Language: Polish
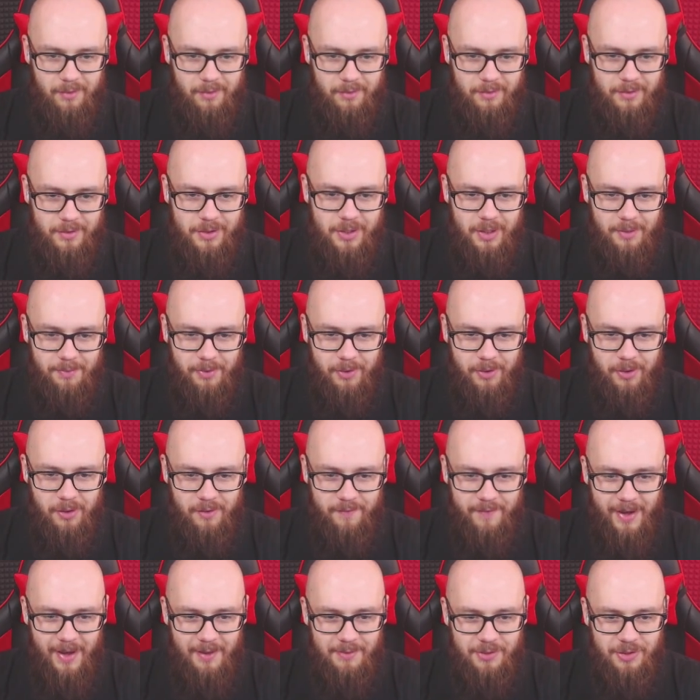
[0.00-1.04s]
Widzicie,
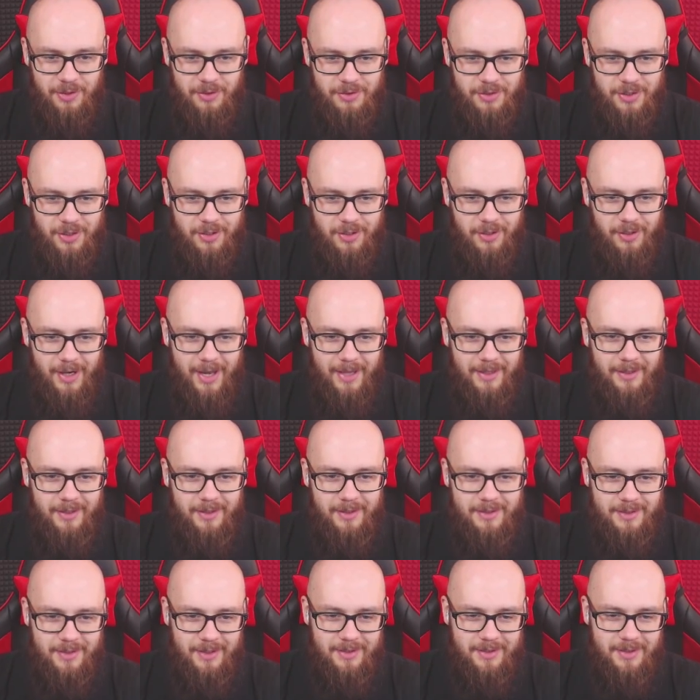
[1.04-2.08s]
pochorowałem się od
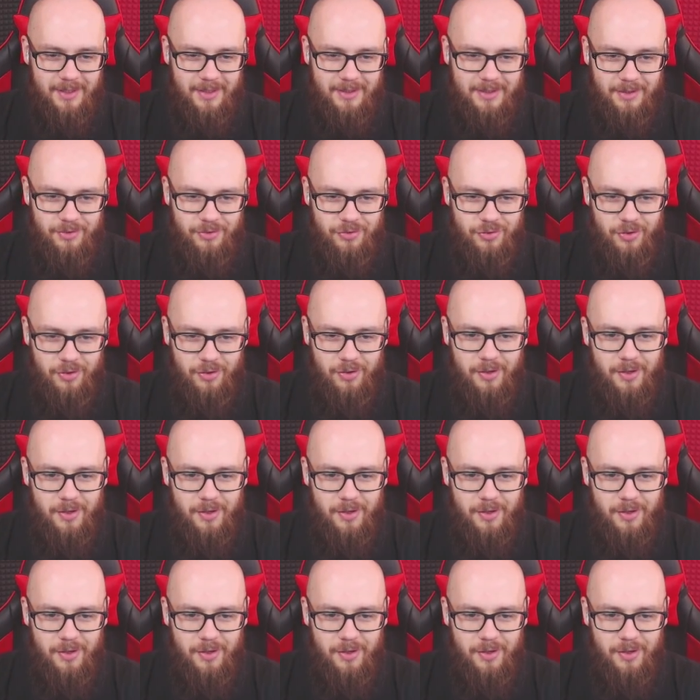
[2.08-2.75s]
czekolady. Za, za, za, dużo,